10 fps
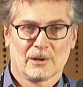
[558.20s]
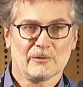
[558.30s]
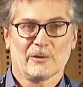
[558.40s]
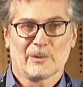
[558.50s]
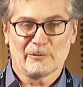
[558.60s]
il
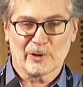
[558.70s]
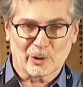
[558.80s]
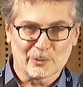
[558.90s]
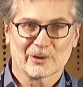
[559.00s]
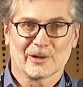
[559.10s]
ne va pas faire
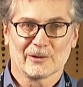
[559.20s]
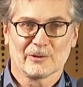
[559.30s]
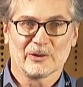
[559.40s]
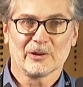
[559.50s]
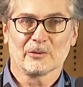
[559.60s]
comme ça. Il
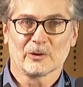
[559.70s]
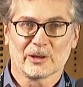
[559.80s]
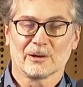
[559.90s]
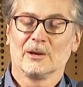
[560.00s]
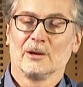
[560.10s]
va dire
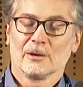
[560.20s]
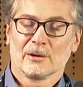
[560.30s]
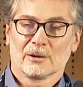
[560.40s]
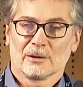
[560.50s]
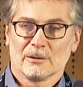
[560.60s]
ok,
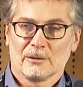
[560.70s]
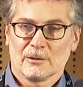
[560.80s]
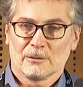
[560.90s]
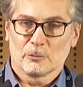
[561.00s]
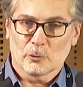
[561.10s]

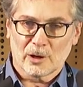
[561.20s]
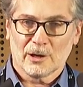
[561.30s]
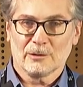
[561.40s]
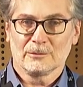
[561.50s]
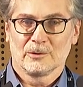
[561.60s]

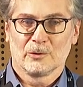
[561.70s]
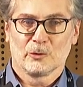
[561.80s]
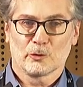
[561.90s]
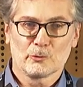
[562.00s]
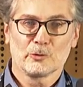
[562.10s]
moi,
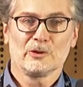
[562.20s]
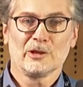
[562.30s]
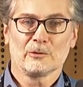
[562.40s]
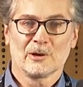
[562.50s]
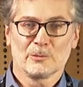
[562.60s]
je vous
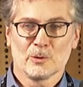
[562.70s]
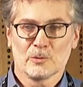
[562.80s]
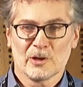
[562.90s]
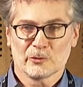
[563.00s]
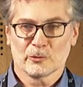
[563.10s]
dis que la
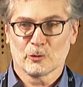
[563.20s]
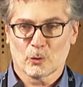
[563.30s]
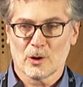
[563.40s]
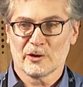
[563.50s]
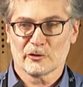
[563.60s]
population
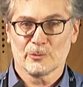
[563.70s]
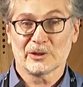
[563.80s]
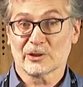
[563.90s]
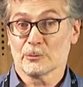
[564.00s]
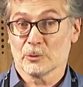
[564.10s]
croît
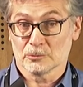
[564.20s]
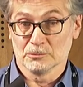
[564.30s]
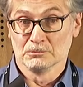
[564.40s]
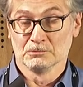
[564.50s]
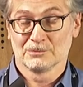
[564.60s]
géométriquement.
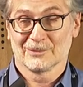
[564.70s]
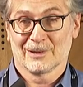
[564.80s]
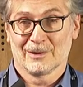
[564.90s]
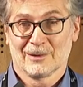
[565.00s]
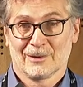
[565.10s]

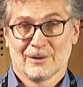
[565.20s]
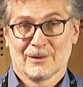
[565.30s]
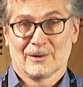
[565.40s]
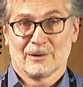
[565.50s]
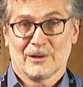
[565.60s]

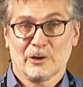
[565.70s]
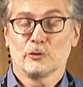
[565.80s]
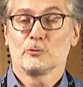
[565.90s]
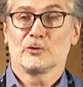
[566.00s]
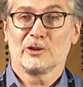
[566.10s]
Et
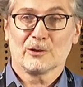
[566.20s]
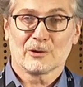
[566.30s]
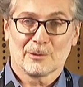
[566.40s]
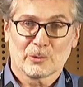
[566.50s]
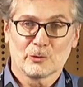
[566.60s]
je vous dis
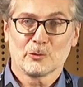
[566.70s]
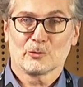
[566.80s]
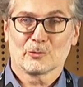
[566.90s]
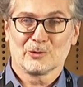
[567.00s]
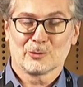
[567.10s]
que la
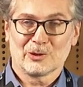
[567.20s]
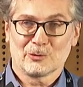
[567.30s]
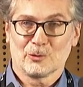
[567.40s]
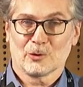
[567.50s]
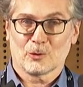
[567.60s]
production de
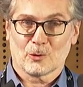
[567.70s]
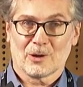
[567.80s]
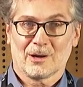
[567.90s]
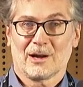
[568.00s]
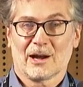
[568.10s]
nourriture
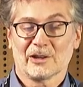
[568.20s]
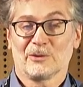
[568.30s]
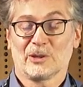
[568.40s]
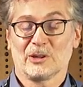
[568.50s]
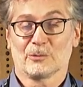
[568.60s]
croît
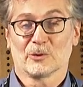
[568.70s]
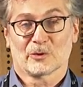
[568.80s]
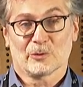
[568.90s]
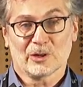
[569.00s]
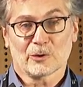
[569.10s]
arithmétiquement.
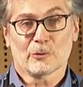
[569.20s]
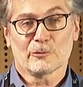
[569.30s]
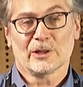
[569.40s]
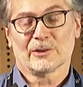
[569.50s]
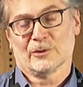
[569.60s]
Ça veut dire qu'en
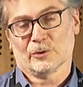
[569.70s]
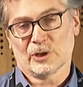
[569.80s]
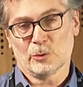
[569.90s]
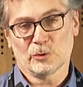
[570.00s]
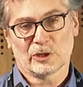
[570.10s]
fait, il y
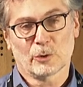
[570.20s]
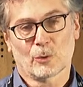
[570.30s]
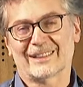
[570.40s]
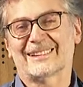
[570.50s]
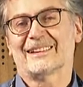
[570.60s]
en a une qui
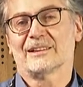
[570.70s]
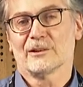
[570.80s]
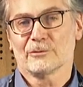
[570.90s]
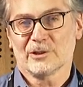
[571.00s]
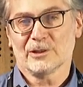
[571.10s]
croît très
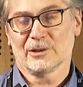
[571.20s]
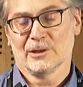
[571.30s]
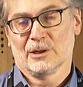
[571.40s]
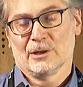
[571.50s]
très vite